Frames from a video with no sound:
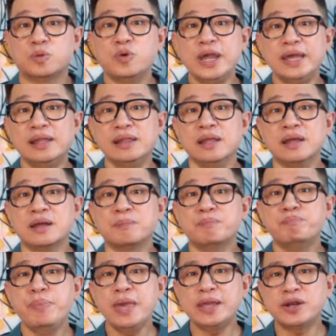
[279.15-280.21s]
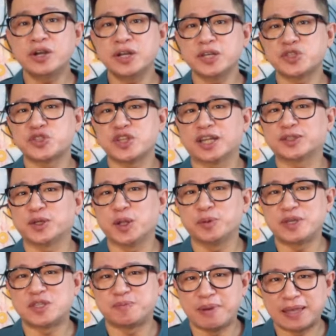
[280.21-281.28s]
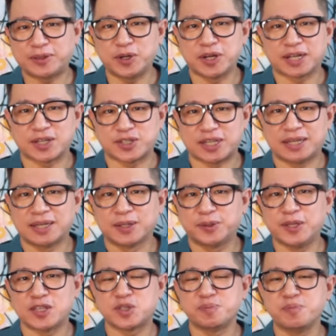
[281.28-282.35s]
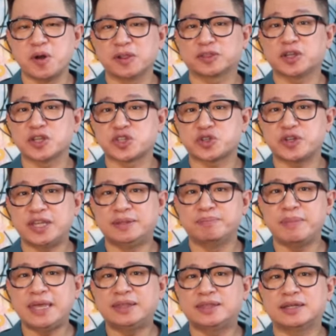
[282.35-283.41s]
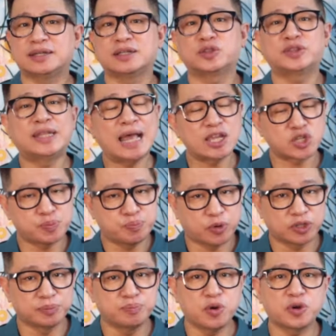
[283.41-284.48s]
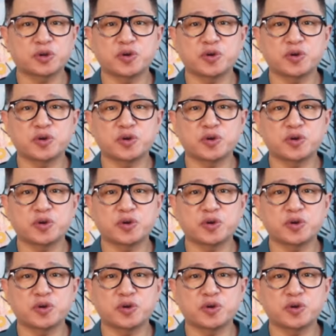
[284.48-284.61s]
Well, bigger is not always better kasi this small touchscreen made the dashboard more